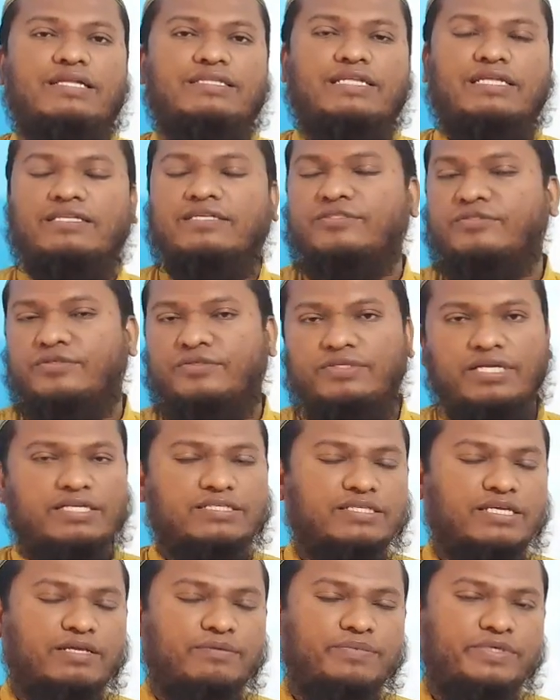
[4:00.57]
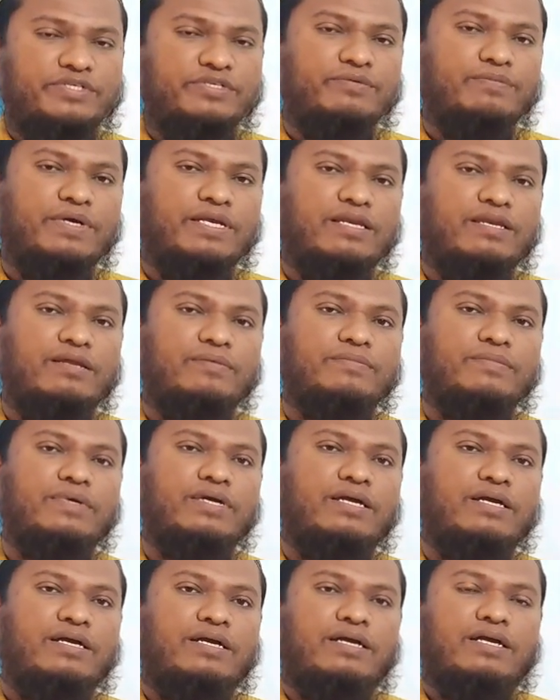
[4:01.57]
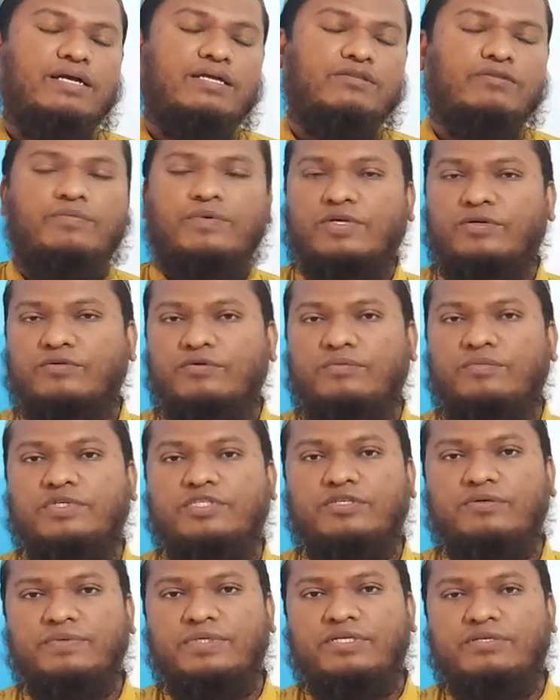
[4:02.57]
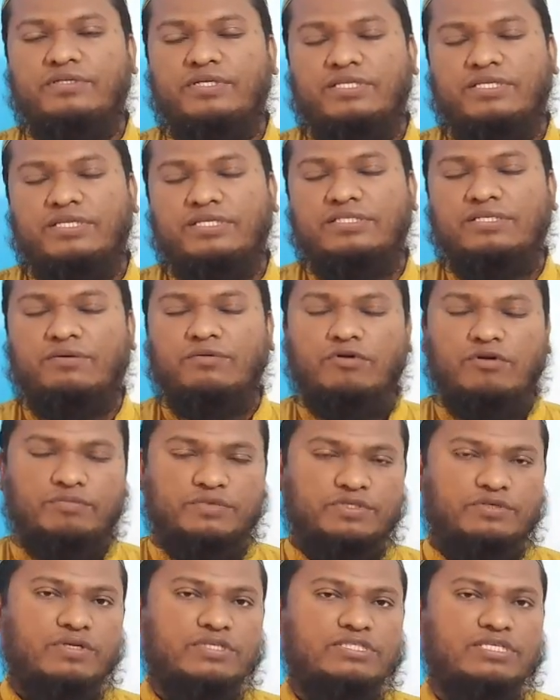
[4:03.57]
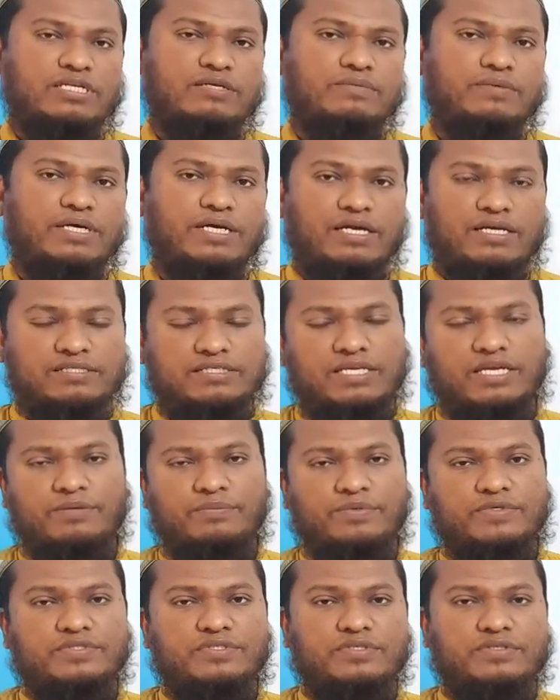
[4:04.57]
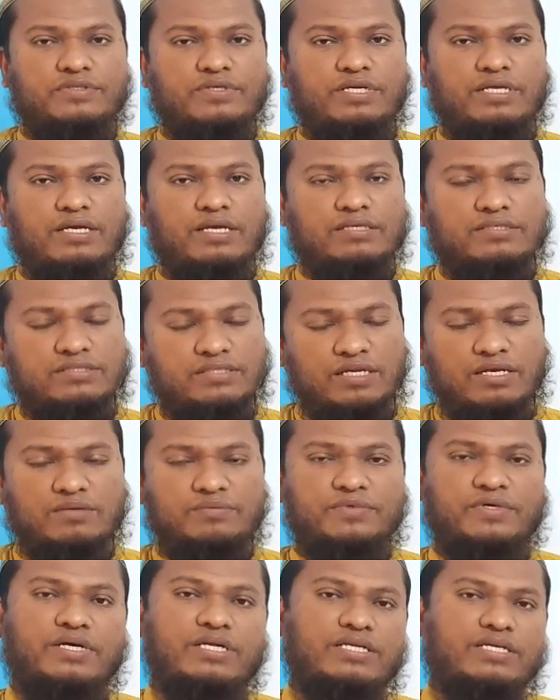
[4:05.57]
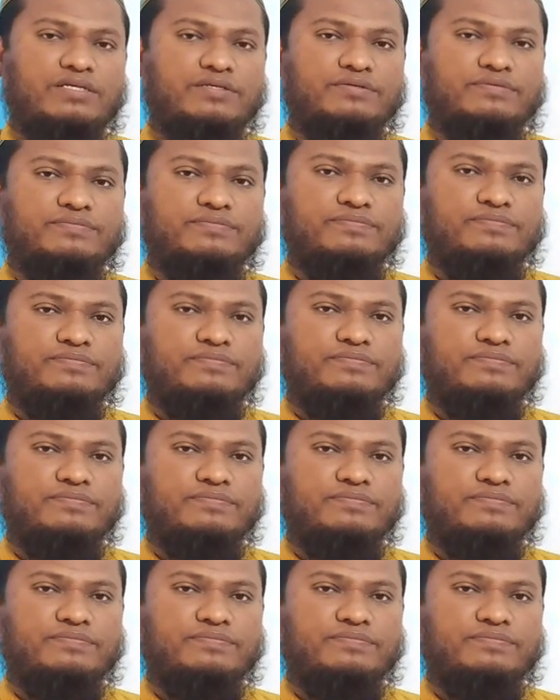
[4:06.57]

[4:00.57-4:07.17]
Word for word: তাদের জন্যই আজকে ভিডিও বানালাম তোমরা কোন বিষয়ে ভিডিও দেখতে চাও কমেন্ট করে জানাবা আজকে এই পর্যন্তই আসসালামু আলাইকুম